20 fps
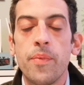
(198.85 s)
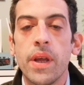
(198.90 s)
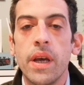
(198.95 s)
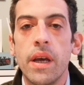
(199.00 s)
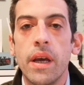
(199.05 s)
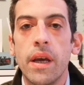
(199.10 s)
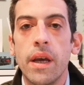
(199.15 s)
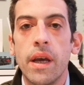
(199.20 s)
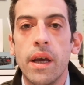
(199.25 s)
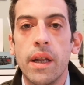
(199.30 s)

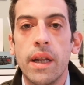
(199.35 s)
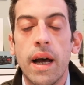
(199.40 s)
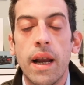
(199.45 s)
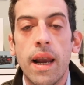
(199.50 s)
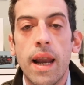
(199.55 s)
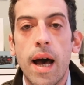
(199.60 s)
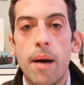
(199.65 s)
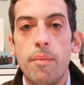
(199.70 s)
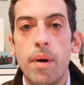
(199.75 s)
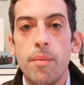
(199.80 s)
e
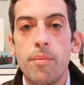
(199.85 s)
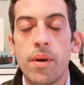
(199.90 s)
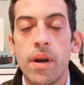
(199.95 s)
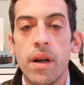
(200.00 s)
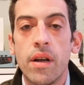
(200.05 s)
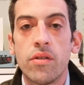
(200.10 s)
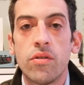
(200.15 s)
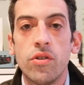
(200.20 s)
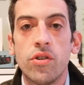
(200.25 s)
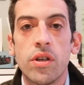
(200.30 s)
dall'ABAP che è
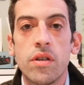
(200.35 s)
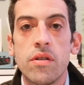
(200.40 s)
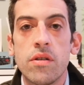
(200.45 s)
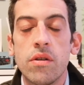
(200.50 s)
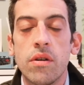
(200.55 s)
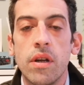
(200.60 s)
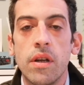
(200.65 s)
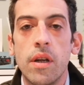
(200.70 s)
l'associazione